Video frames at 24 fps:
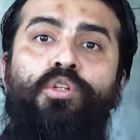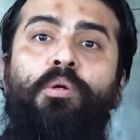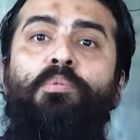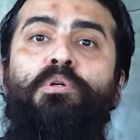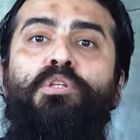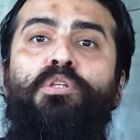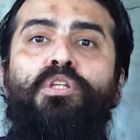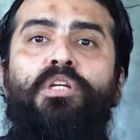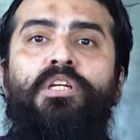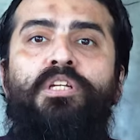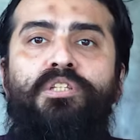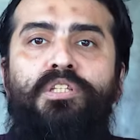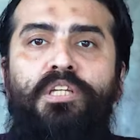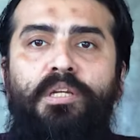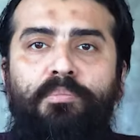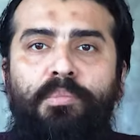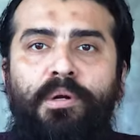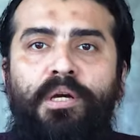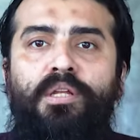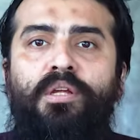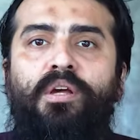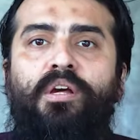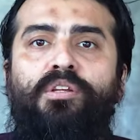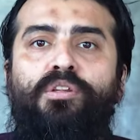तो जब इतनी इतनी
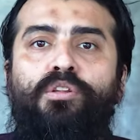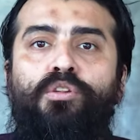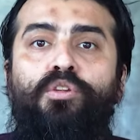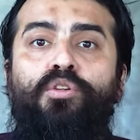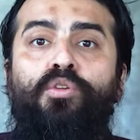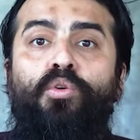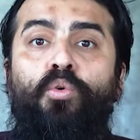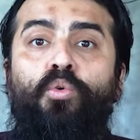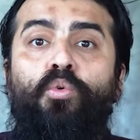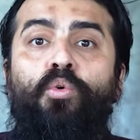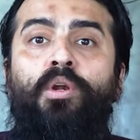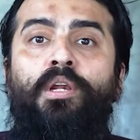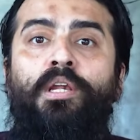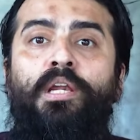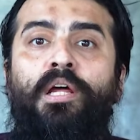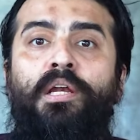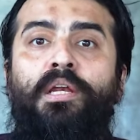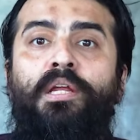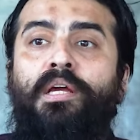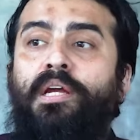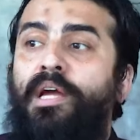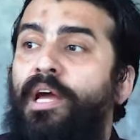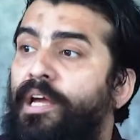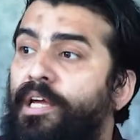बड़ी हस्तियों को अल्लाह
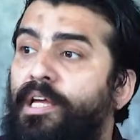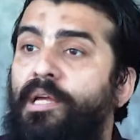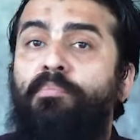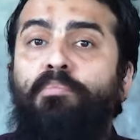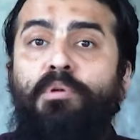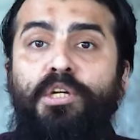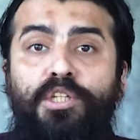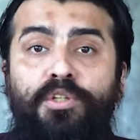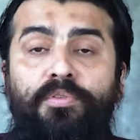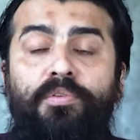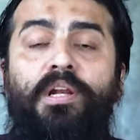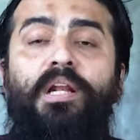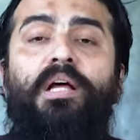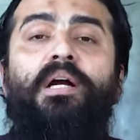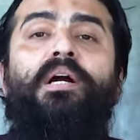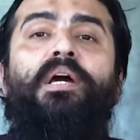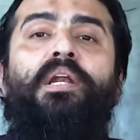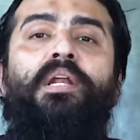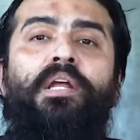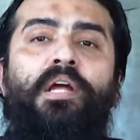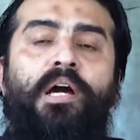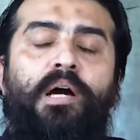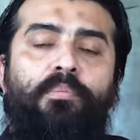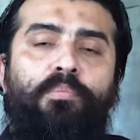ने कहा कि मशवरा
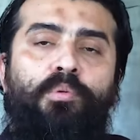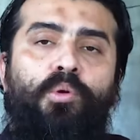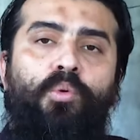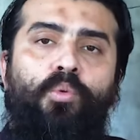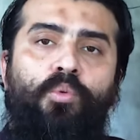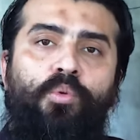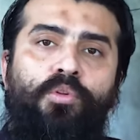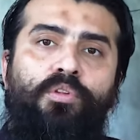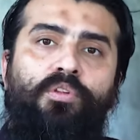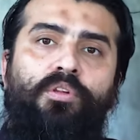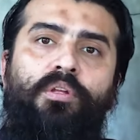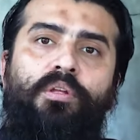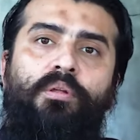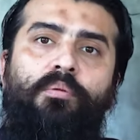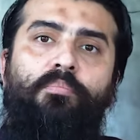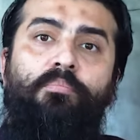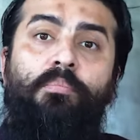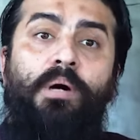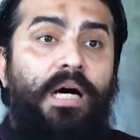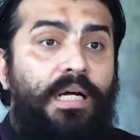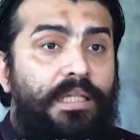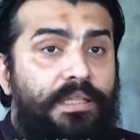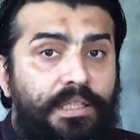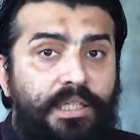करें आप लोगों से
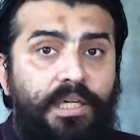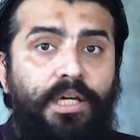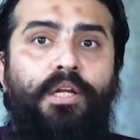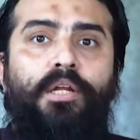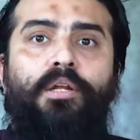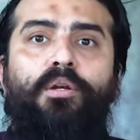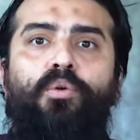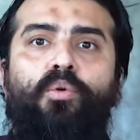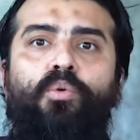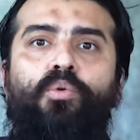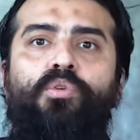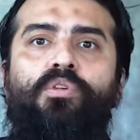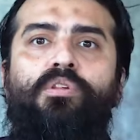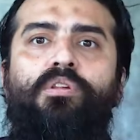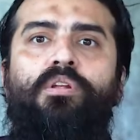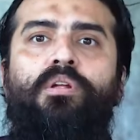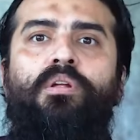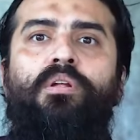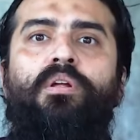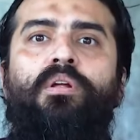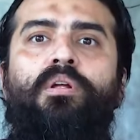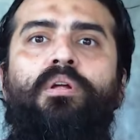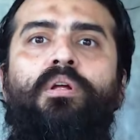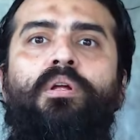बात करें लोगों से
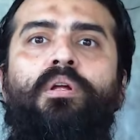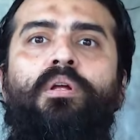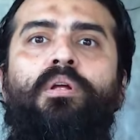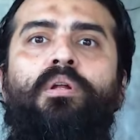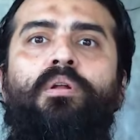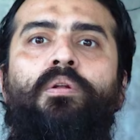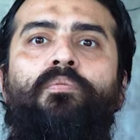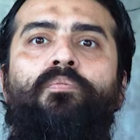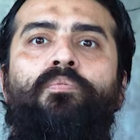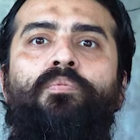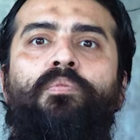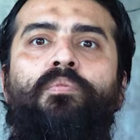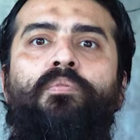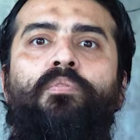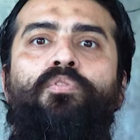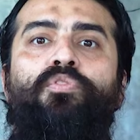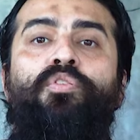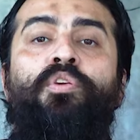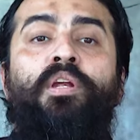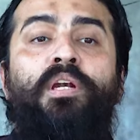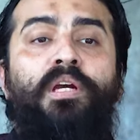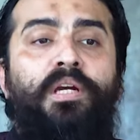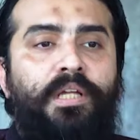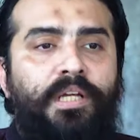
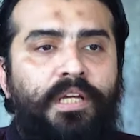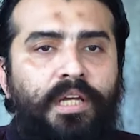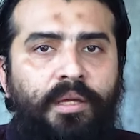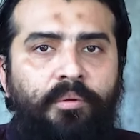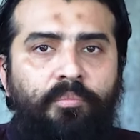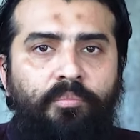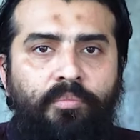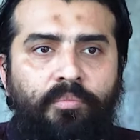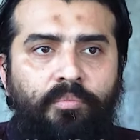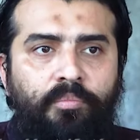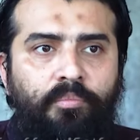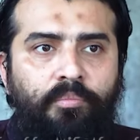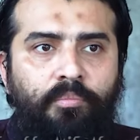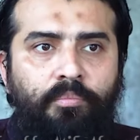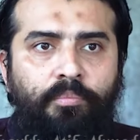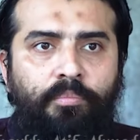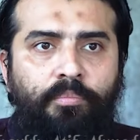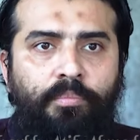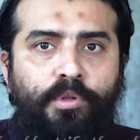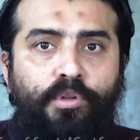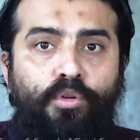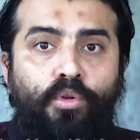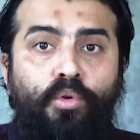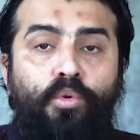फील्ड के
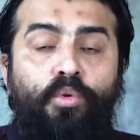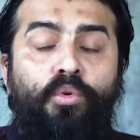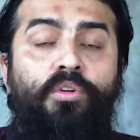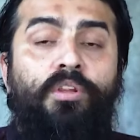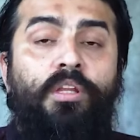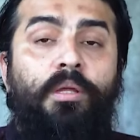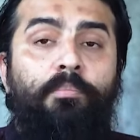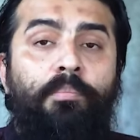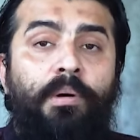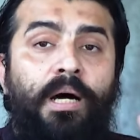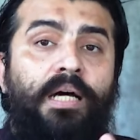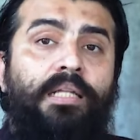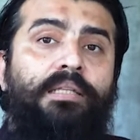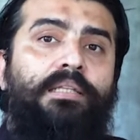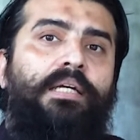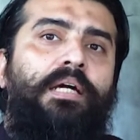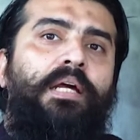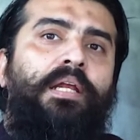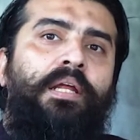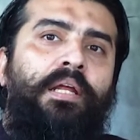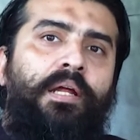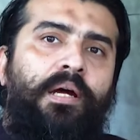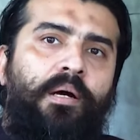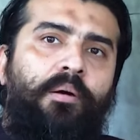बुज़ुर्गों से बात
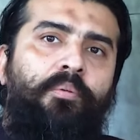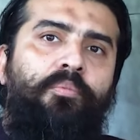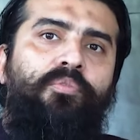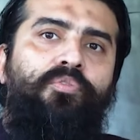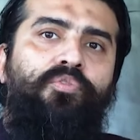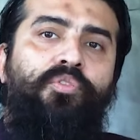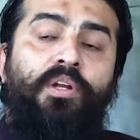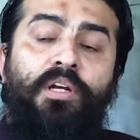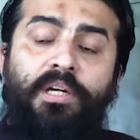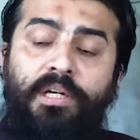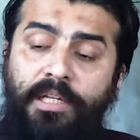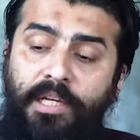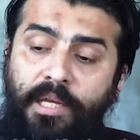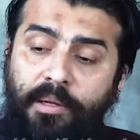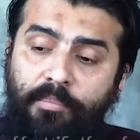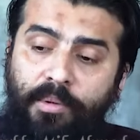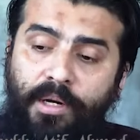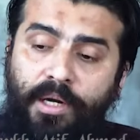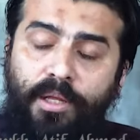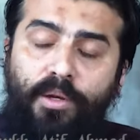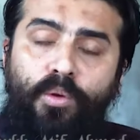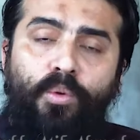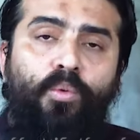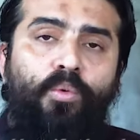करें आप फील्ड के
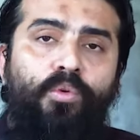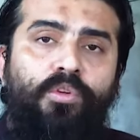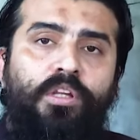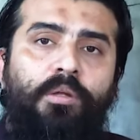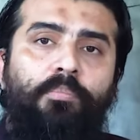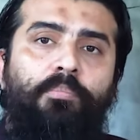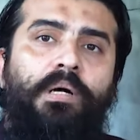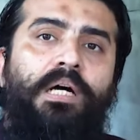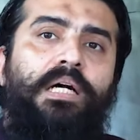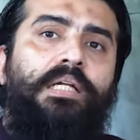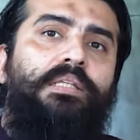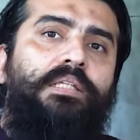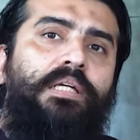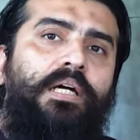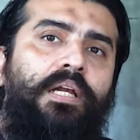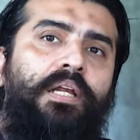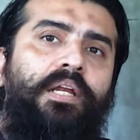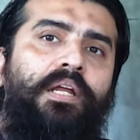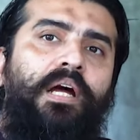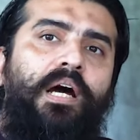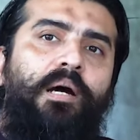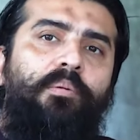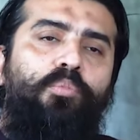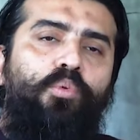बड़े लोगों से बात
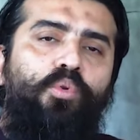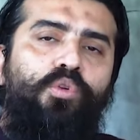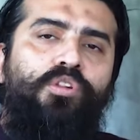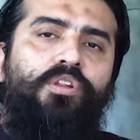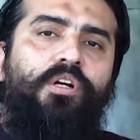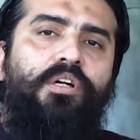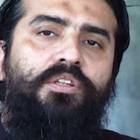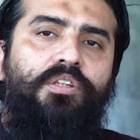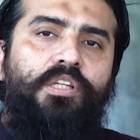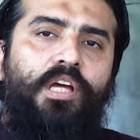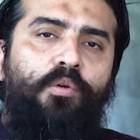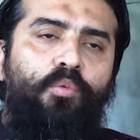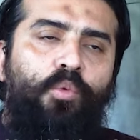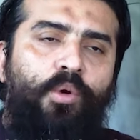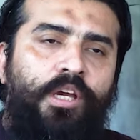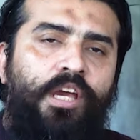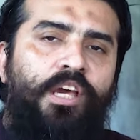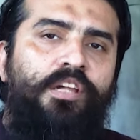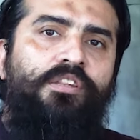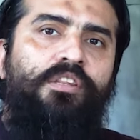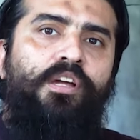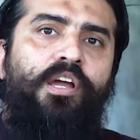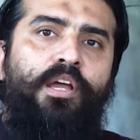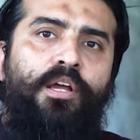करें आप हो सकता है वो एक
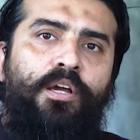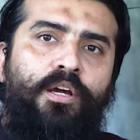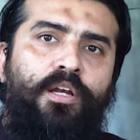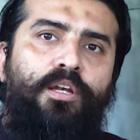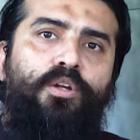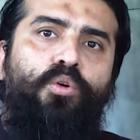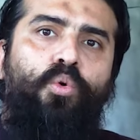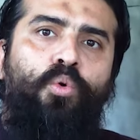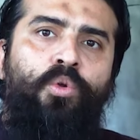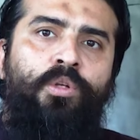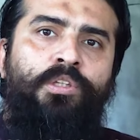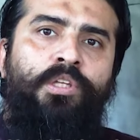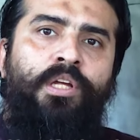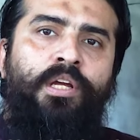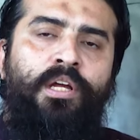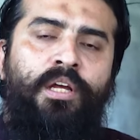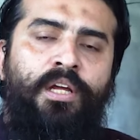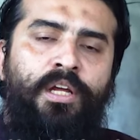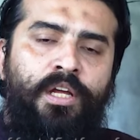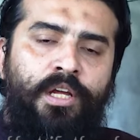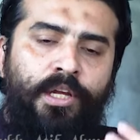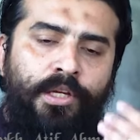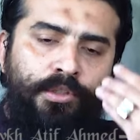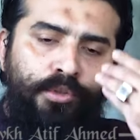ऐसा एंगल खोल दे
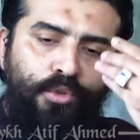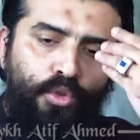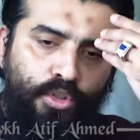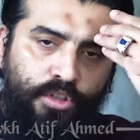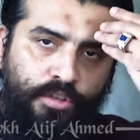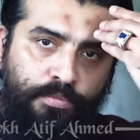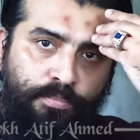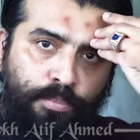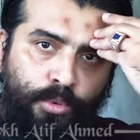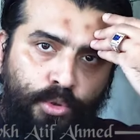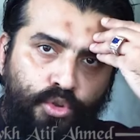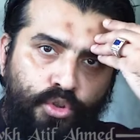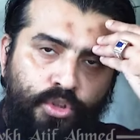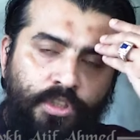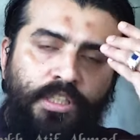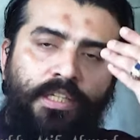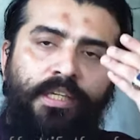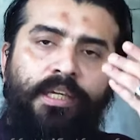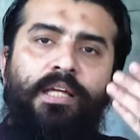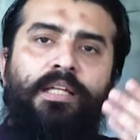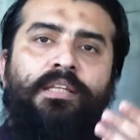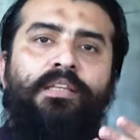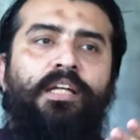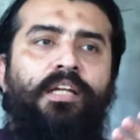जो इस बुत्ती
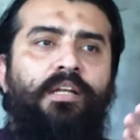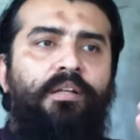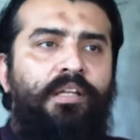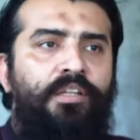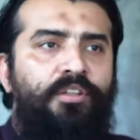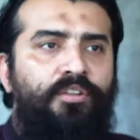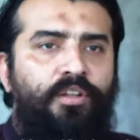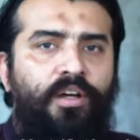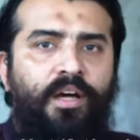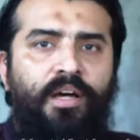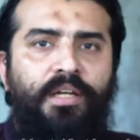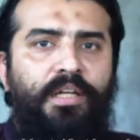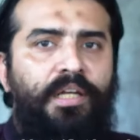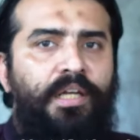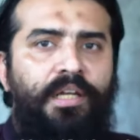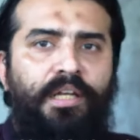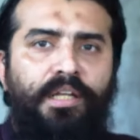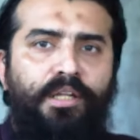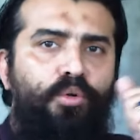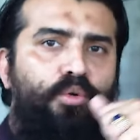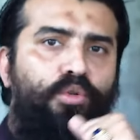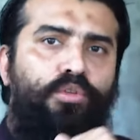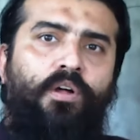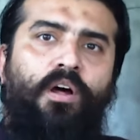के अंदर इंसान के
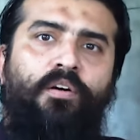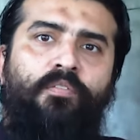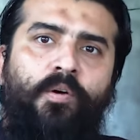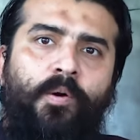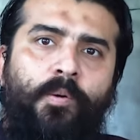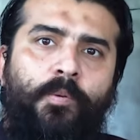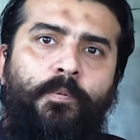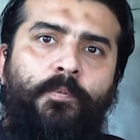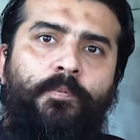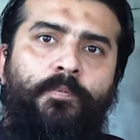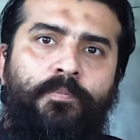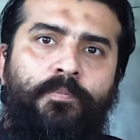नहीं घुसा हुआ